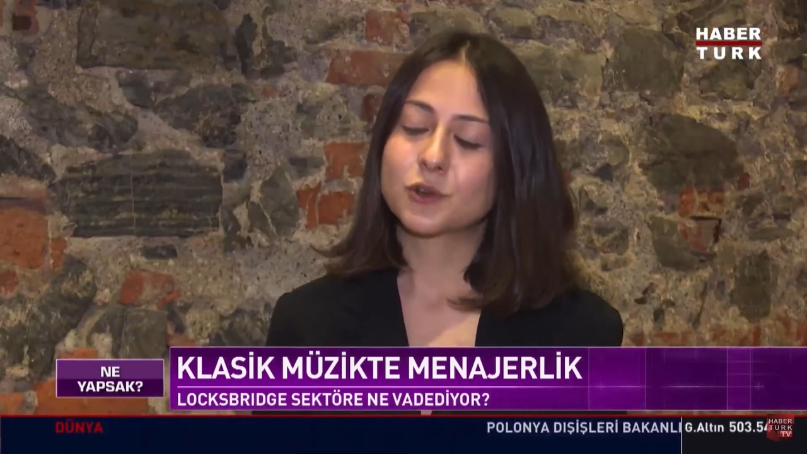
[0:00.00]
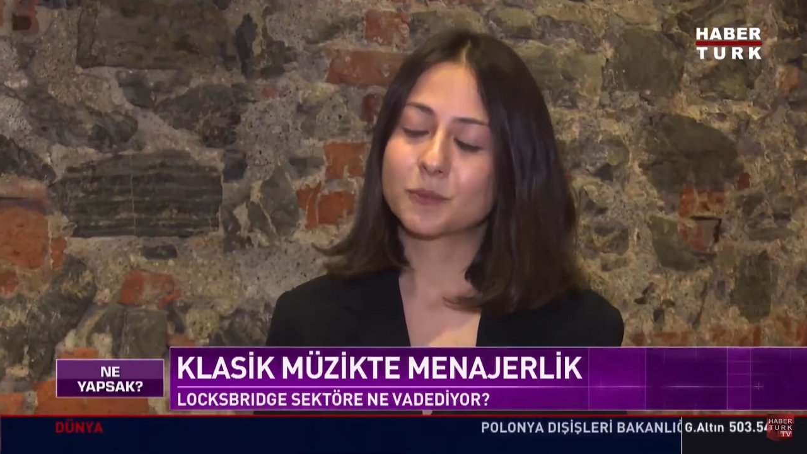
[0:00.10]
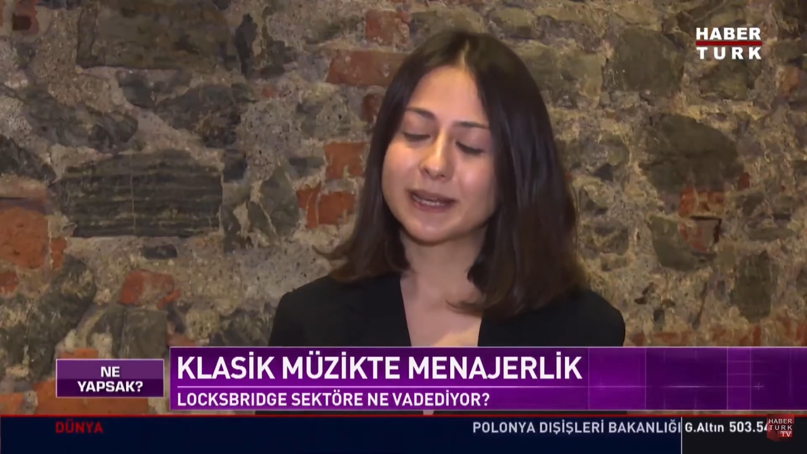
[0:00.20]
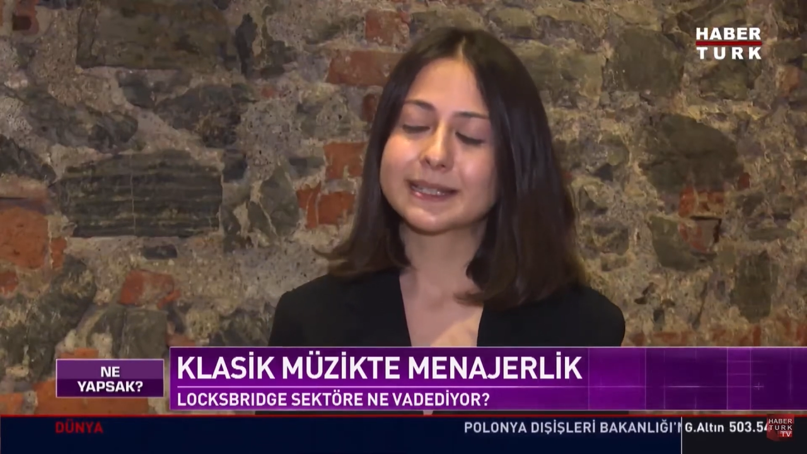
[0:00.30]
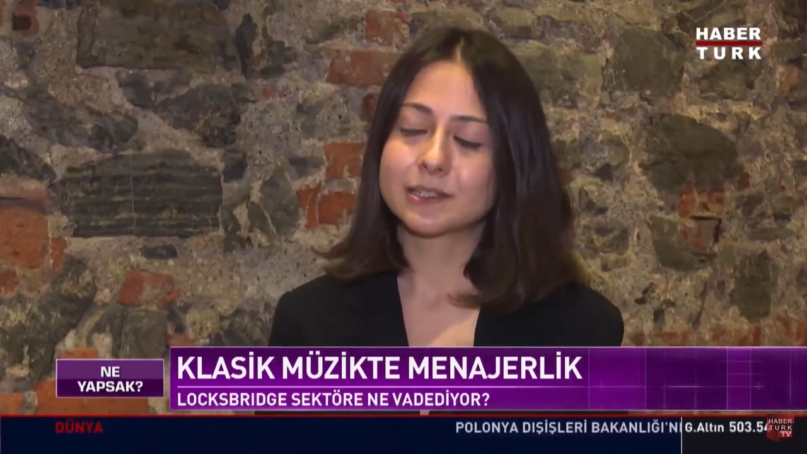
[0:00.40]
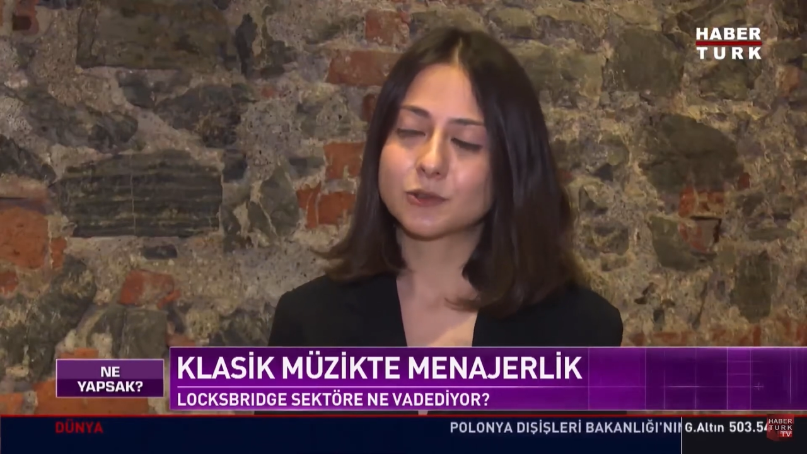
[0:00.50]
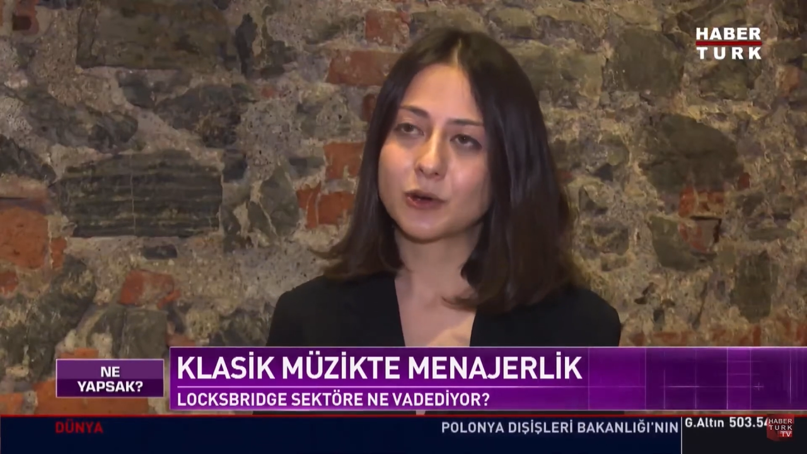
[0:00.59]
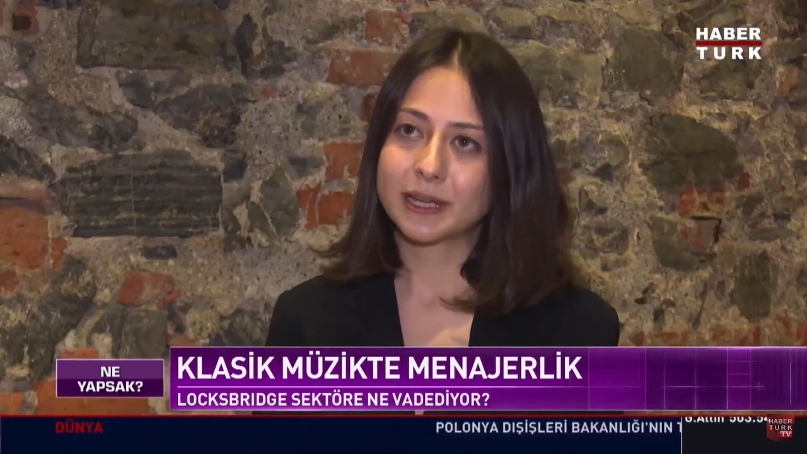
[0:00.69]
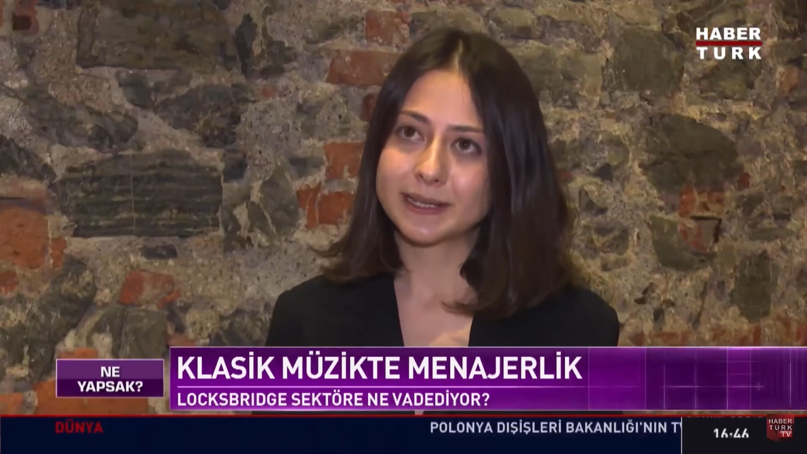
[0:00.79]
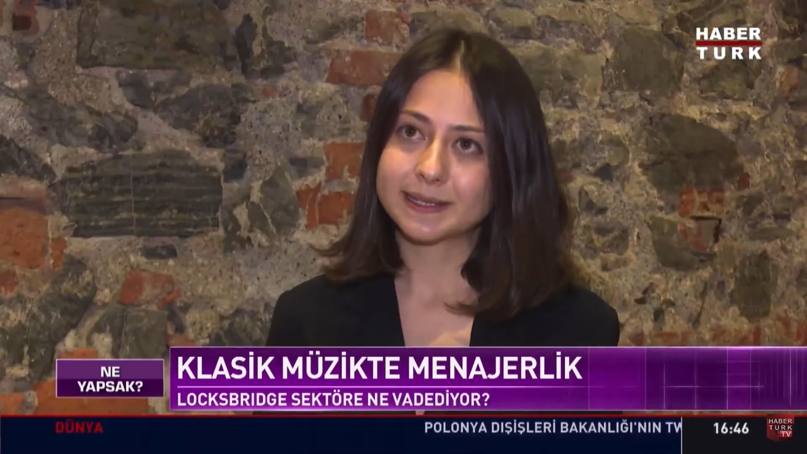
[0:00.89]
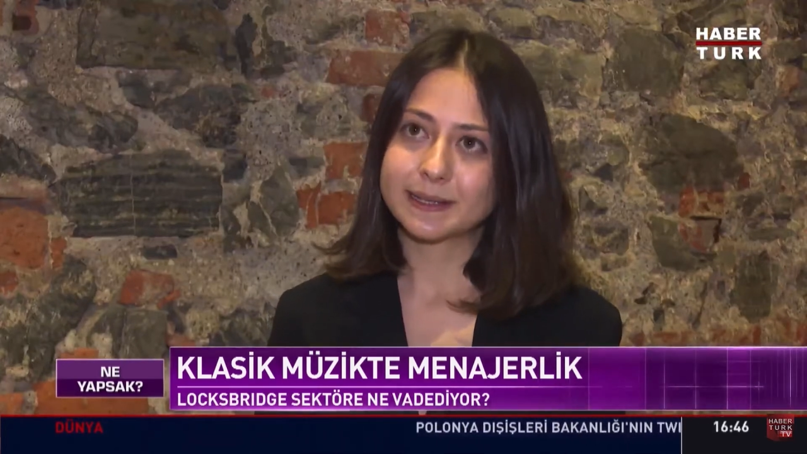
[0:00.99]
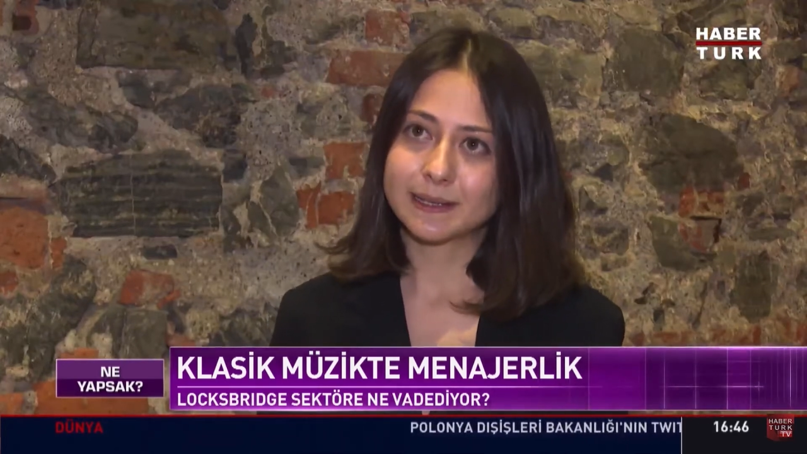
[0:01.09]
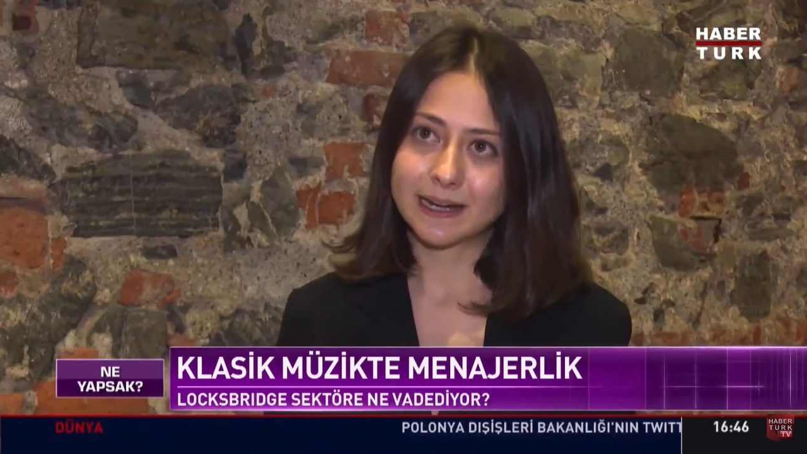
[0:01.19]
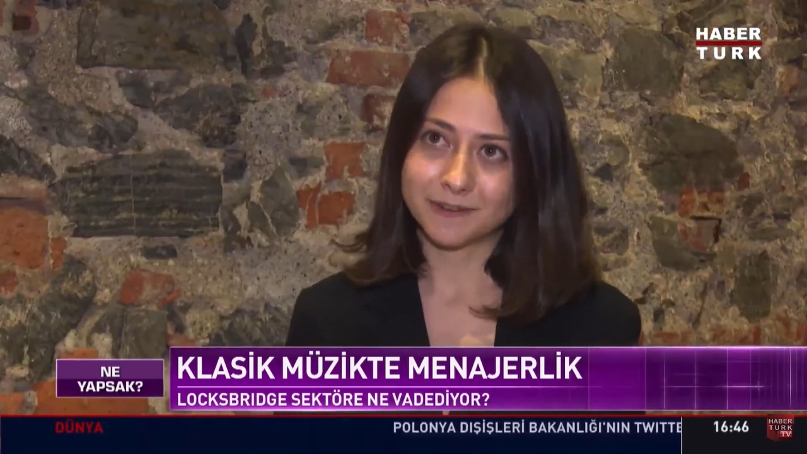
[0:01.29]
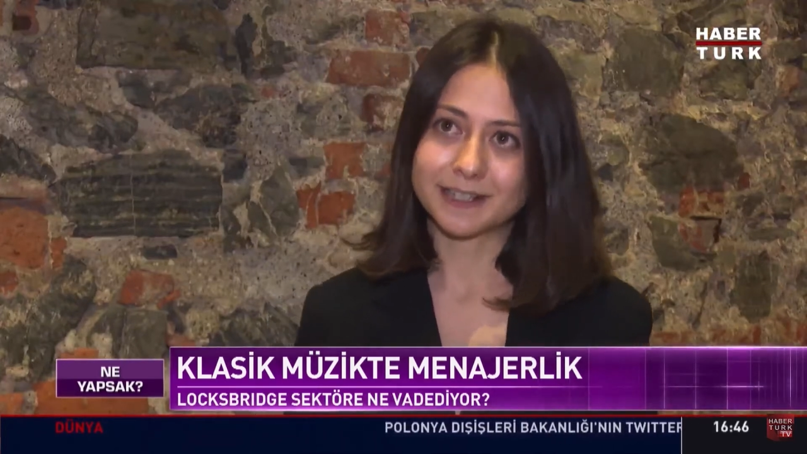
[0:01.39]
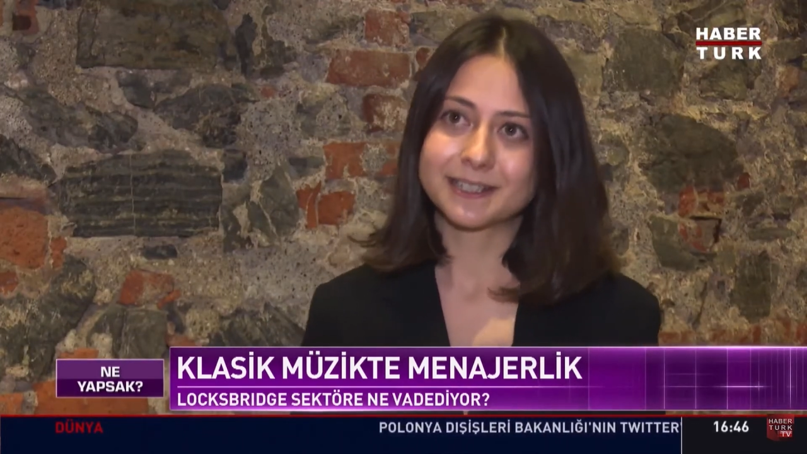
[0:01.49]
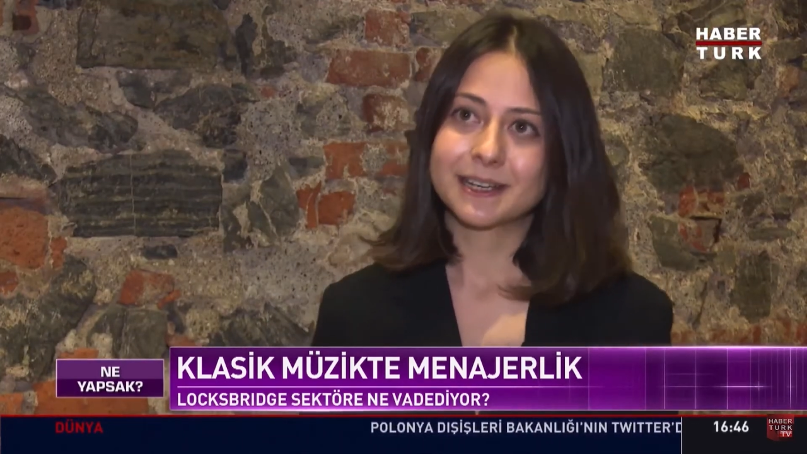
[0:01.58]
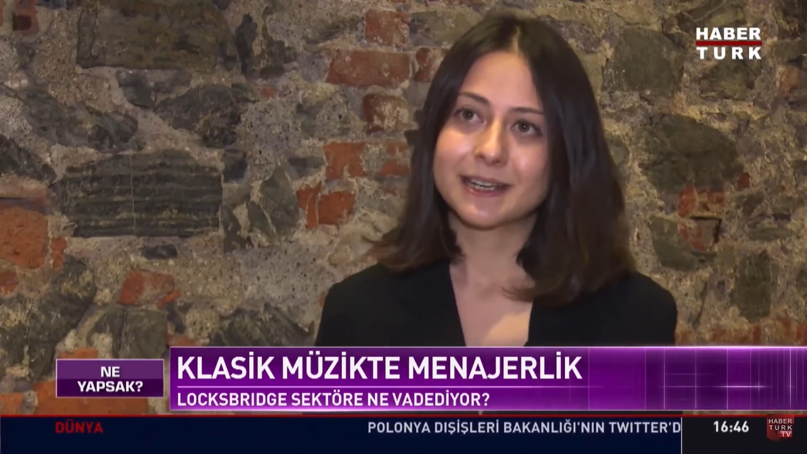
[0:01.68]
çok prestijli orkestralar var.